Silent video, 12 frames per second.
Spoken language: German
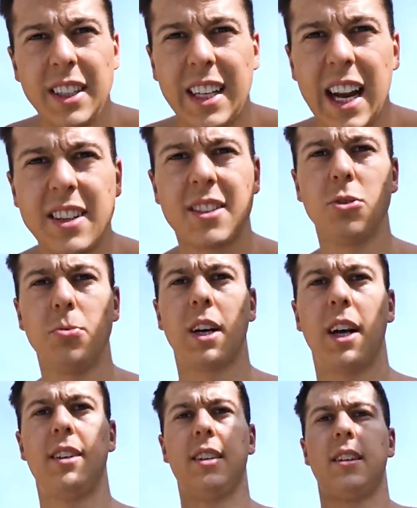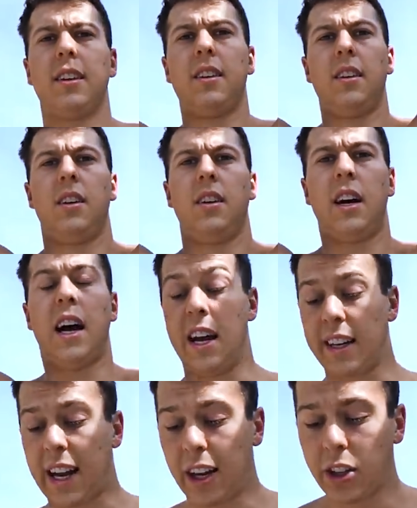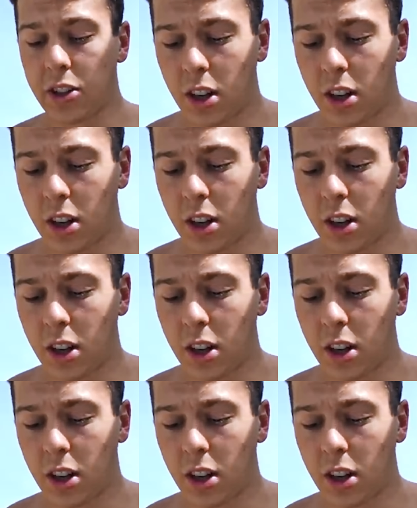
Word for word: Viele Jahre ist es her, da lebte ein